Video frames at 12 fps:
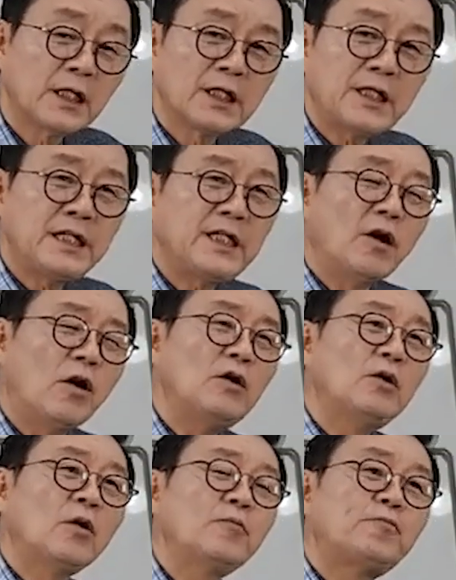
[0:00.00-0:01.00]
그러니까 이
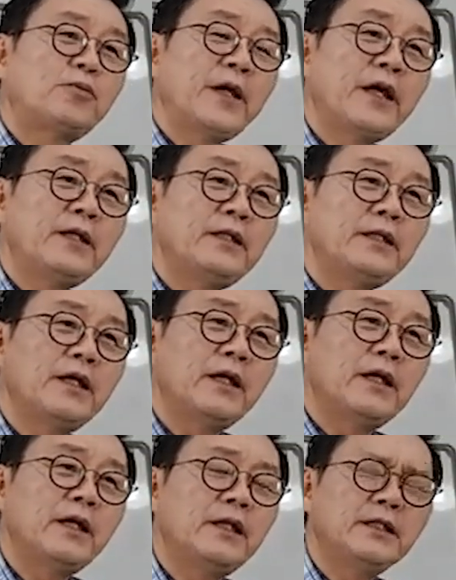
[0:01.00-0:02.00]
언론
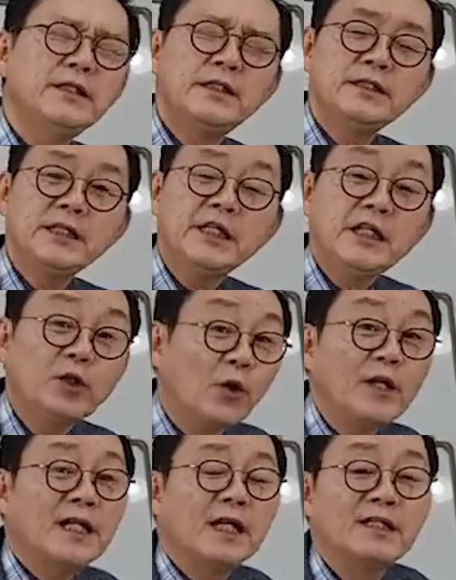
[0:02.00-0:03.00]
프레이에는
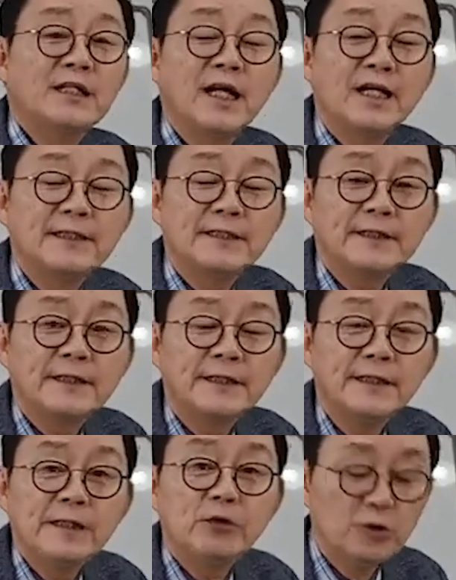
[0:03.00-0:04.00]
이골이 난 인간이지.
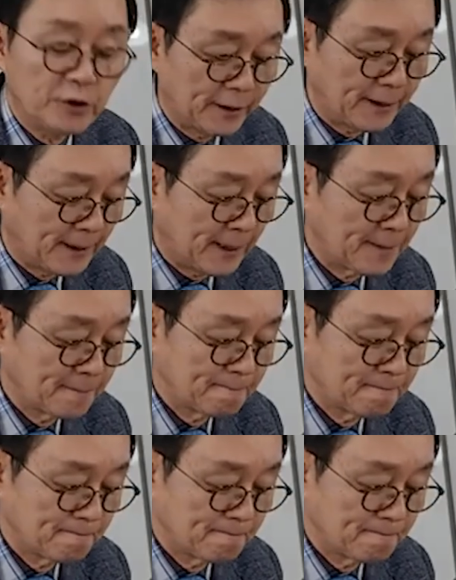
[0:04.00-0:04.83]
이준석이가.